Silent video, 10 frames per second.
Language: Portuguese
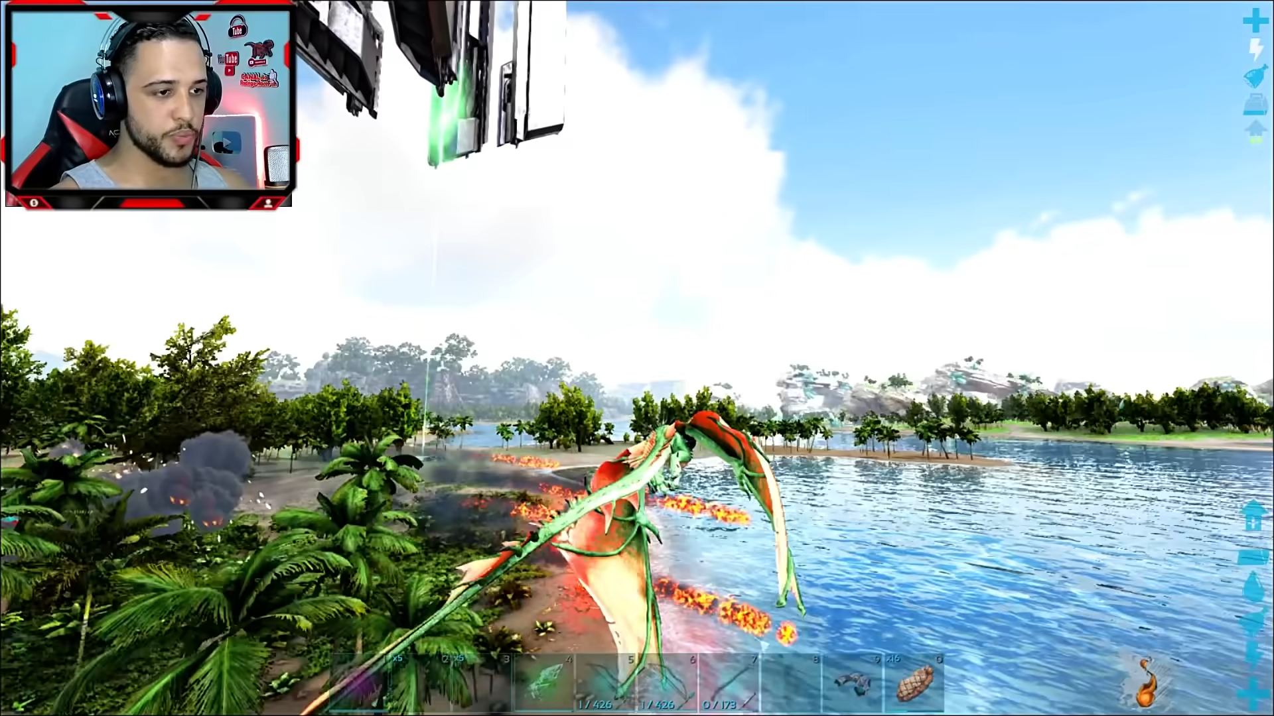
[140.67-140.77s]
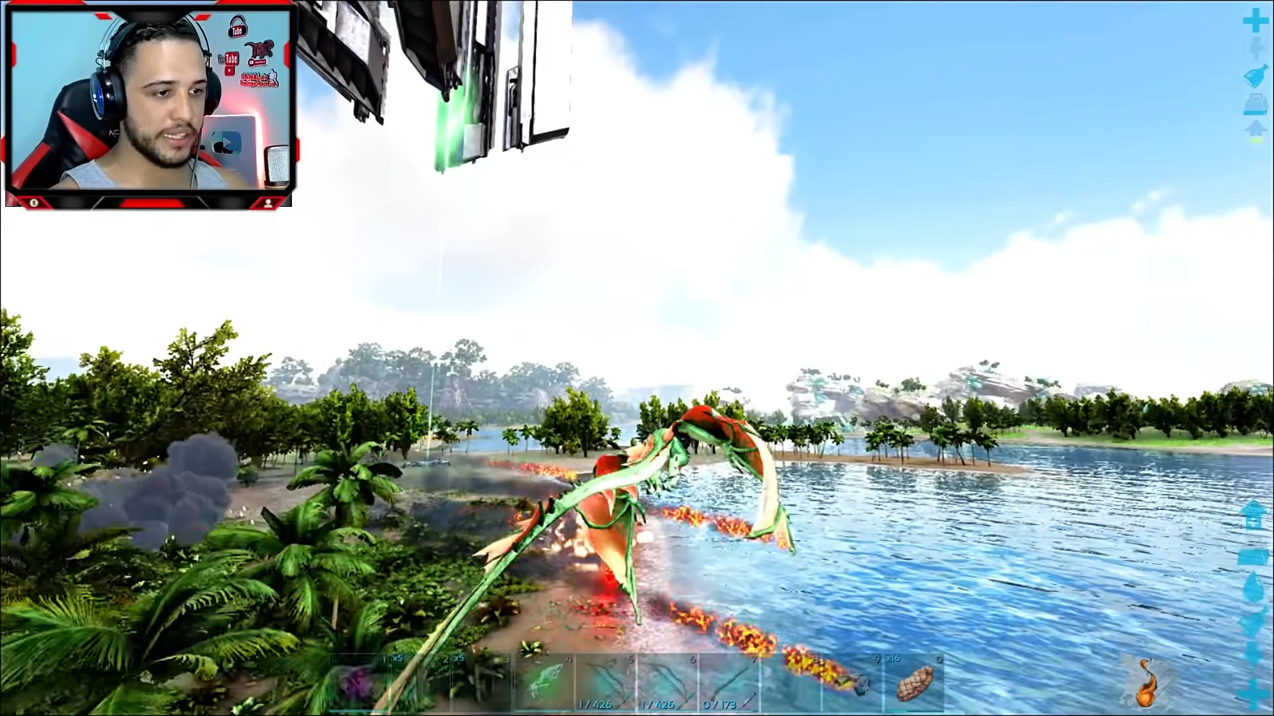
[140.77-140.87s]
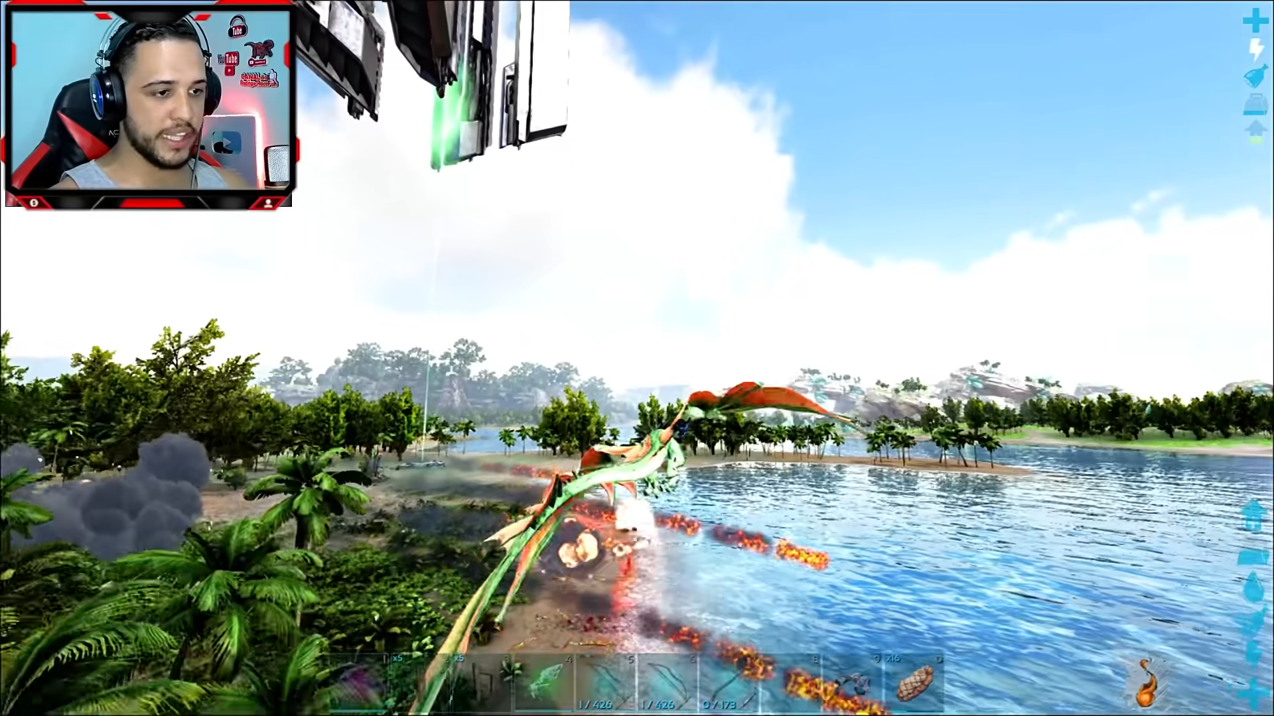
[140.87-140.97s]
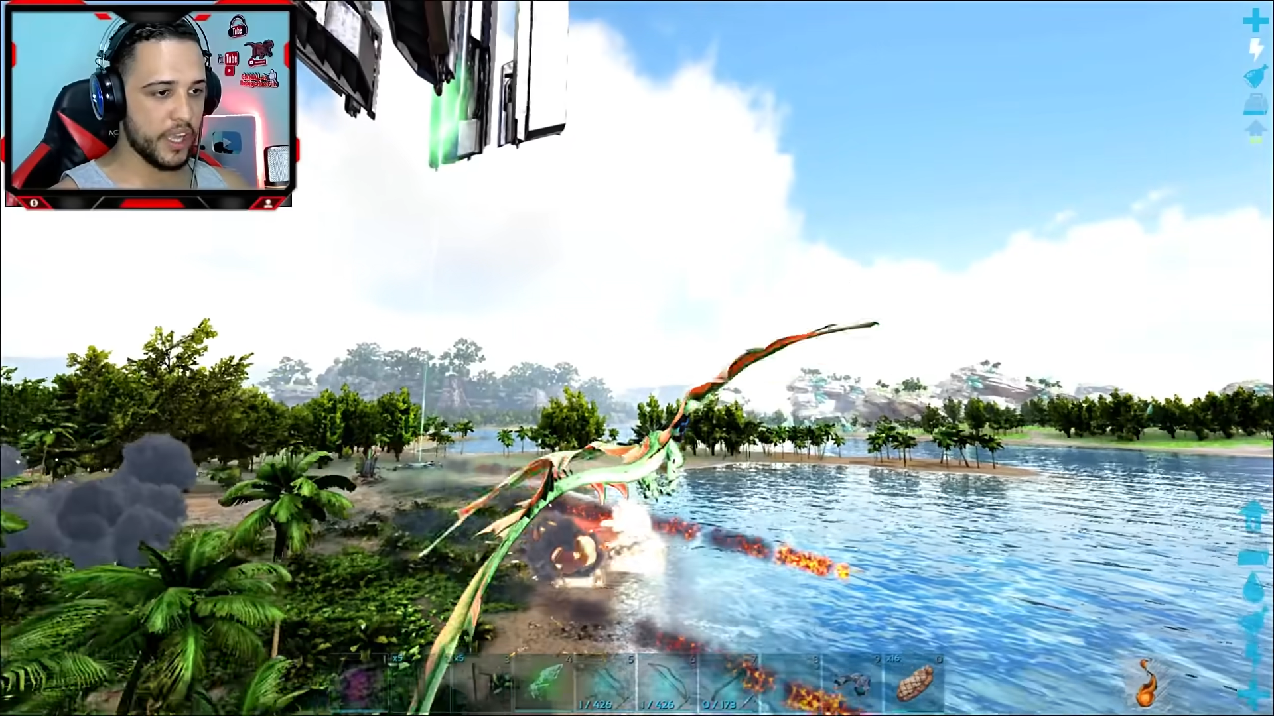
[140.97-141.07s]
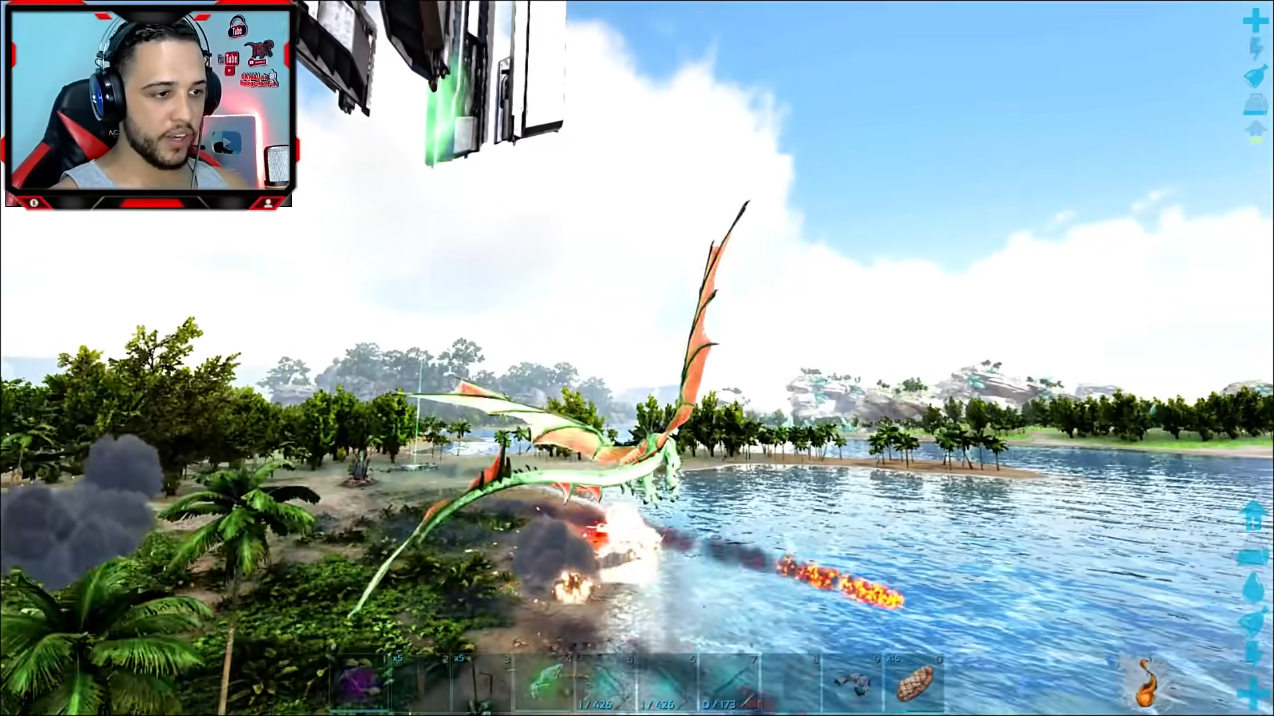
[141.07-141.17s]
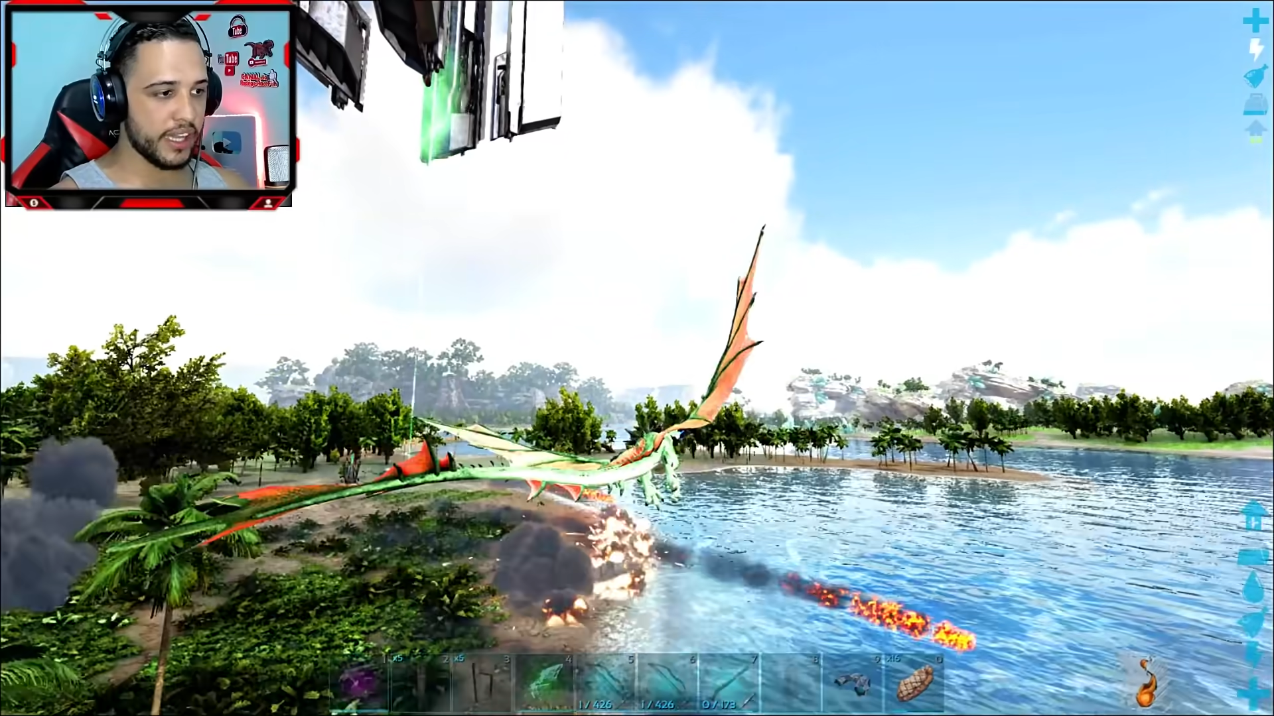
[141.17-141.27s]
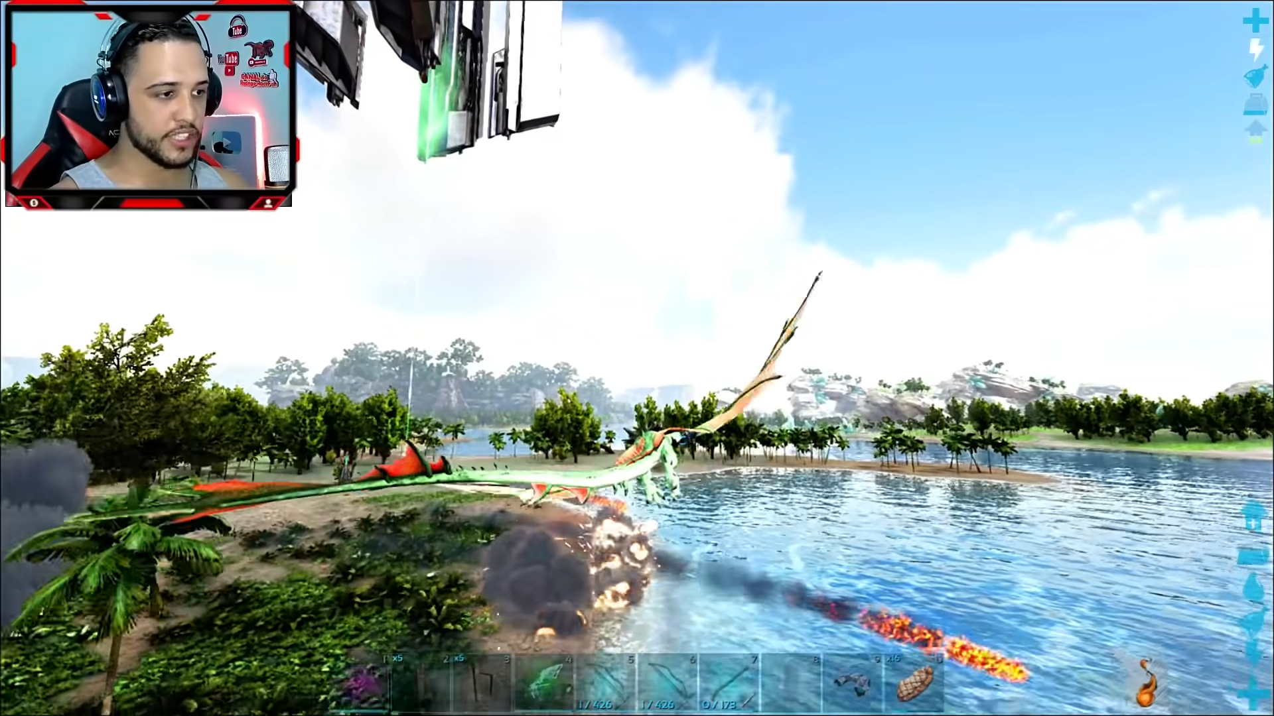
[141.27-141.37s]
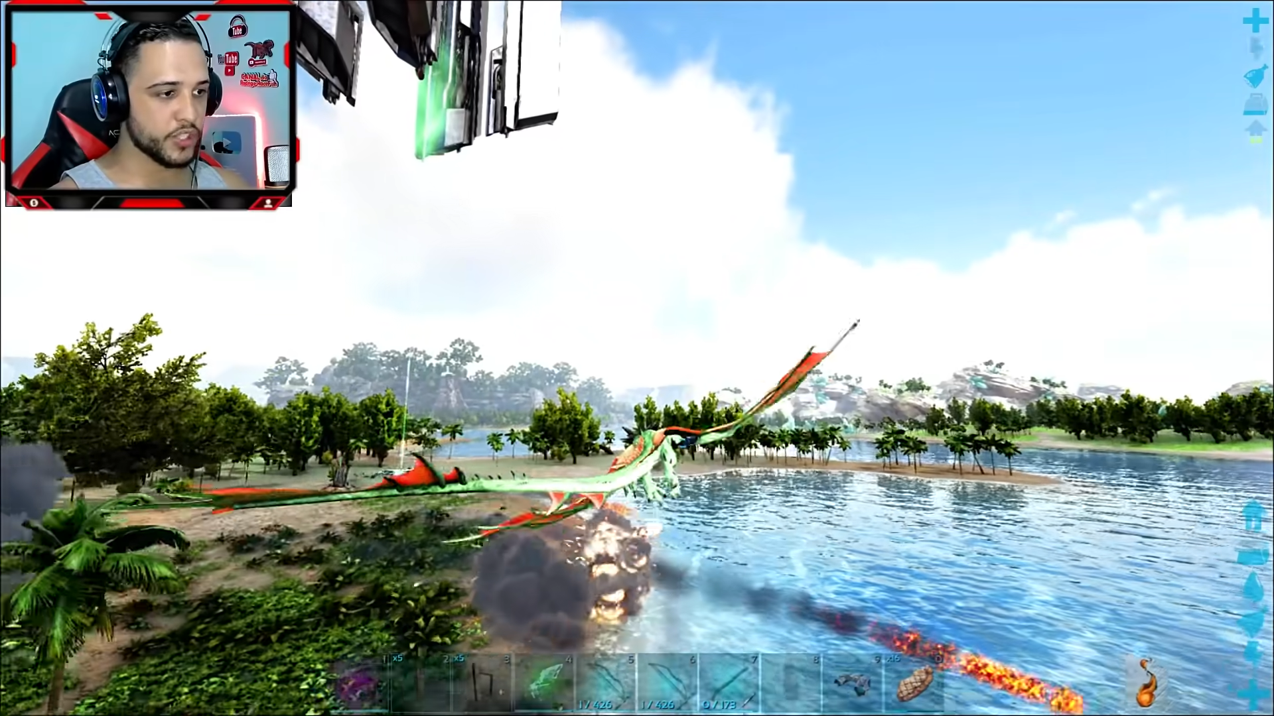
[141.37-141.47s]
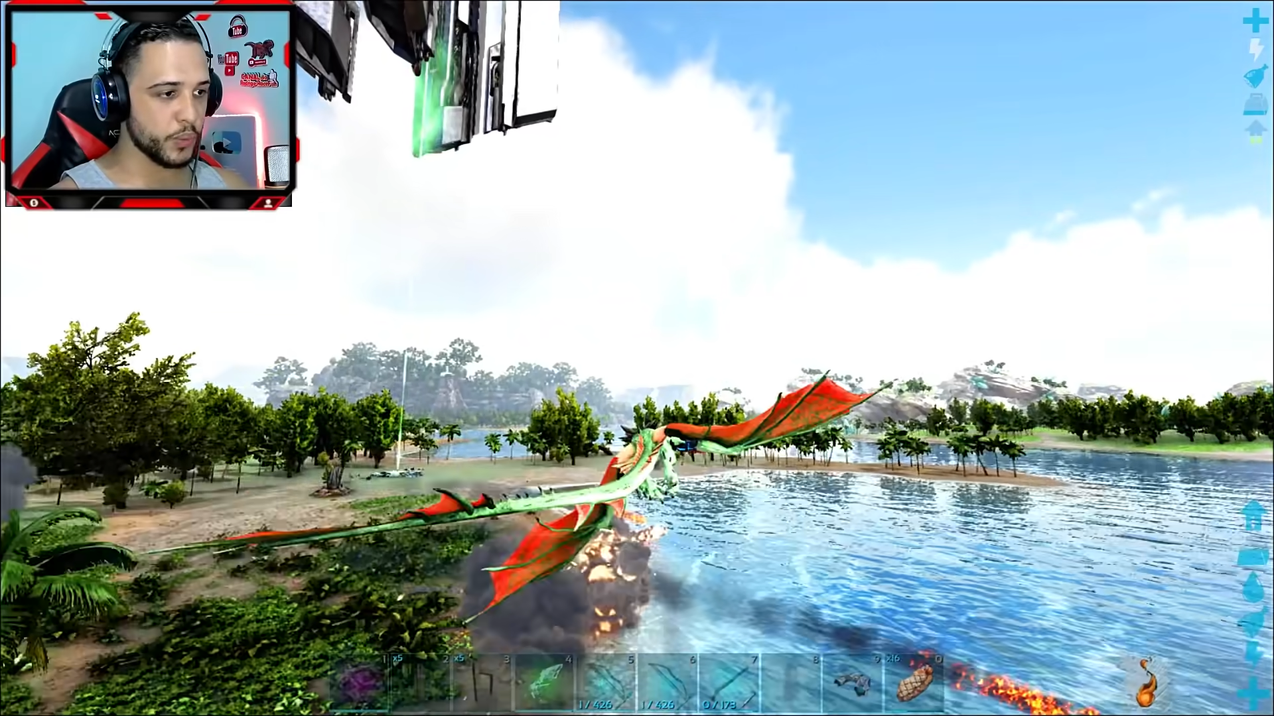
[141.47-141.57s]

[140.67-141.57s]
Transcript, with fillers: ó os meteoros que ele tá